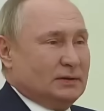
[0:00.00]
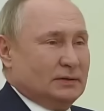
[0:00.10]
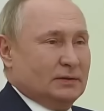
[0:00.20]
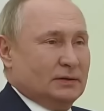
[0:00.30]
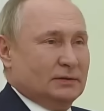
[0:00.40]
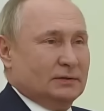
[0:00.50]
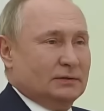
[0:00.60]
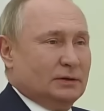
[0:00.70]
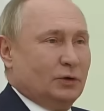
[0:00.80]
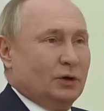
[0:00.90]
pour ce
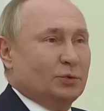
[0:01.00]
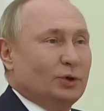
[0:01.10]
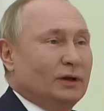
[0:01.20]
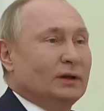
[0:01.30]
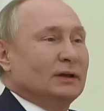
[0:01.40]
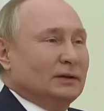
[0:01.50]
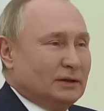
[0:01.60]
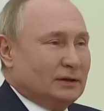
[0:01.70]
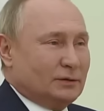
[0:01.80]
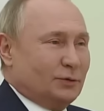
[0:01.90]
poste. Dites-moi un peu plus
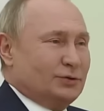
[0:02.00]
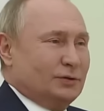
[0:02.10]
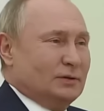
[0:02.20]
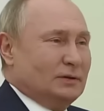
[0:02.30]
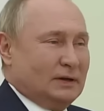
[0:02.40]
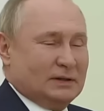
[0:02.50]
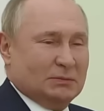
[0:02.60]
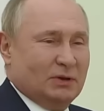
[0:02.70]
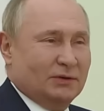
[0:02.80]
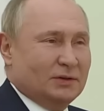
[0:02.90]
sur votre parcours
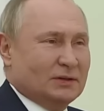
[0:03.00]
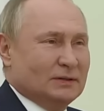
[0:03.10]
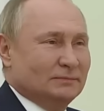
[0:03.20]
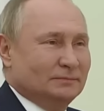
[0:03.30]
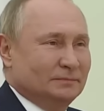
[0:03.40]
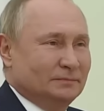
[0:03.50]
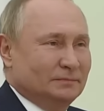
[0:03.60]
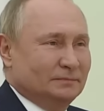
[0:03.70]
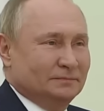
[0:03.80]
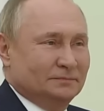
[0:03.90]
professionnel.
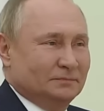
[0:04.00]
Alors